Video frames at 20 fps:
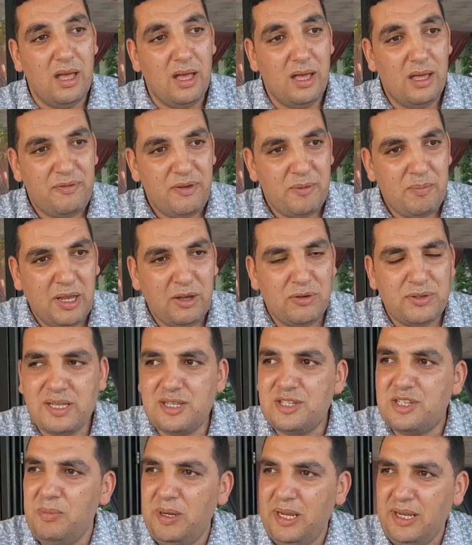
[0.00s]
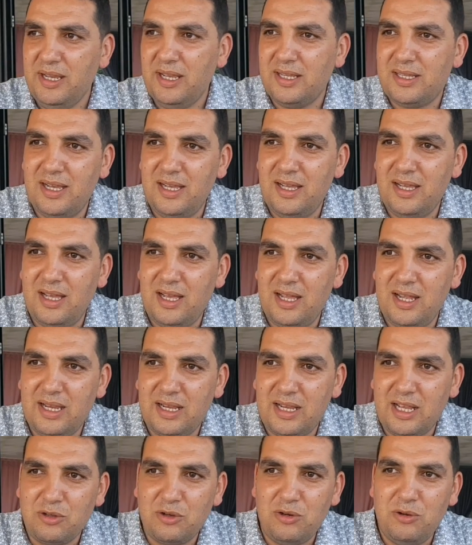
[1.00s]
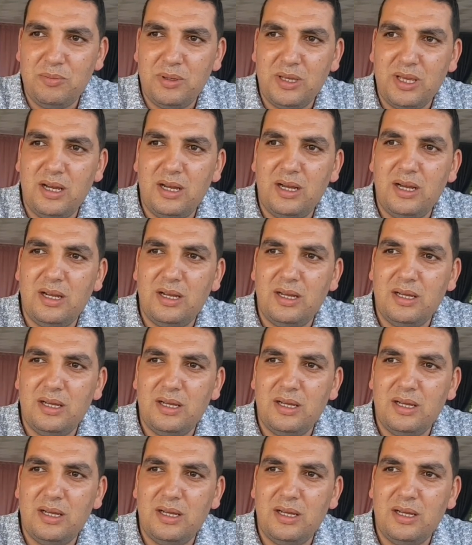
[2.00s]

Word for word: آه، فيما يخص الجمعيات آه، اللي كتقوم بها